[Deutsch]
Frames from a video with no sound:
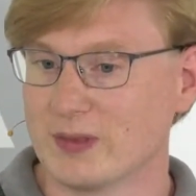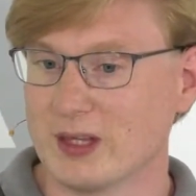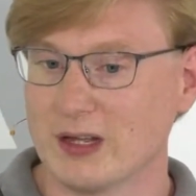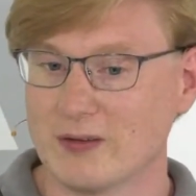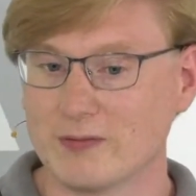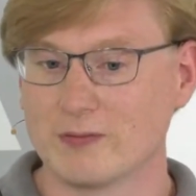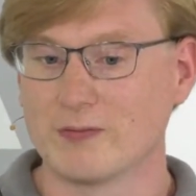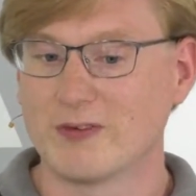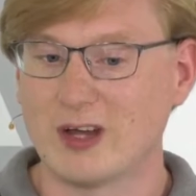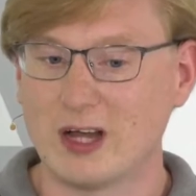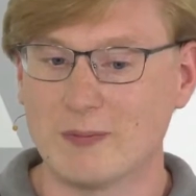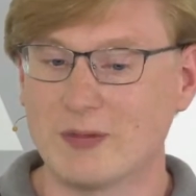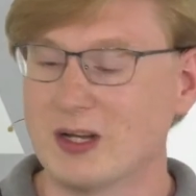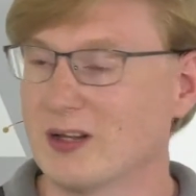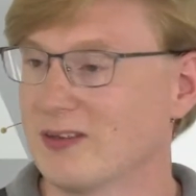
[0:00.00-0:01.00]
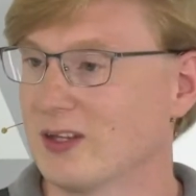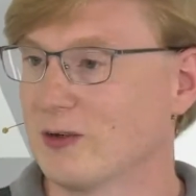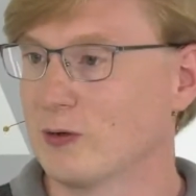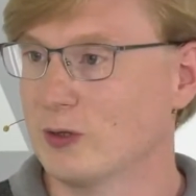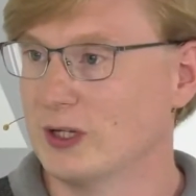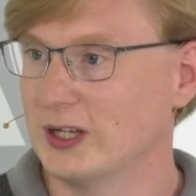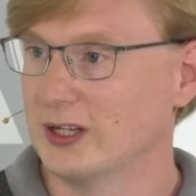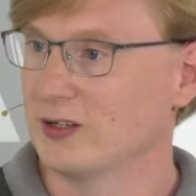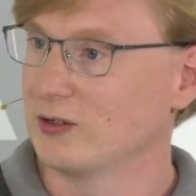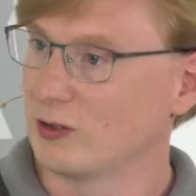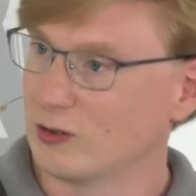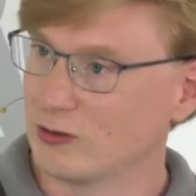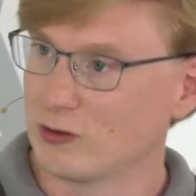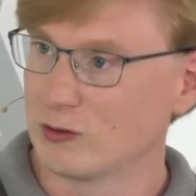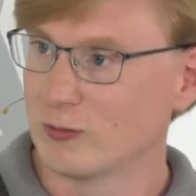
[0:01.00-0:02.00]
dann fragt man halt seinen Kollegen,
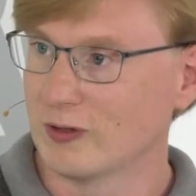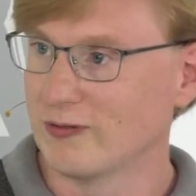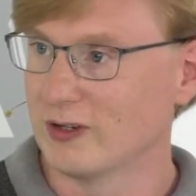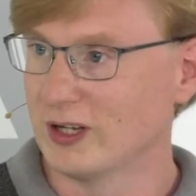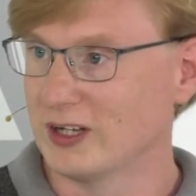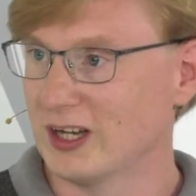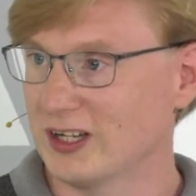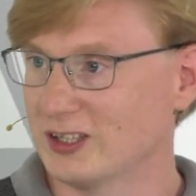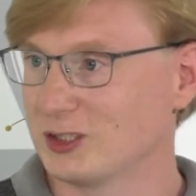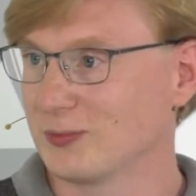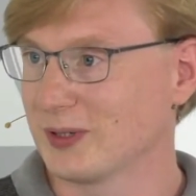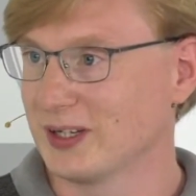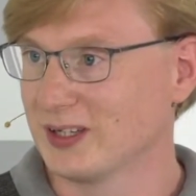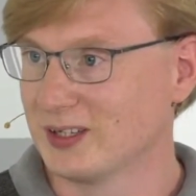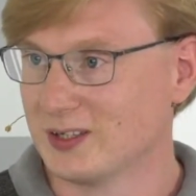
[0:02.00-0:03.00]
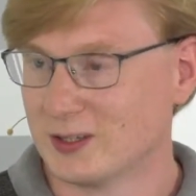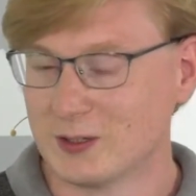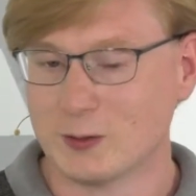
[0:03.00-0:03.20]
könntest du mal vielleicht einspringen?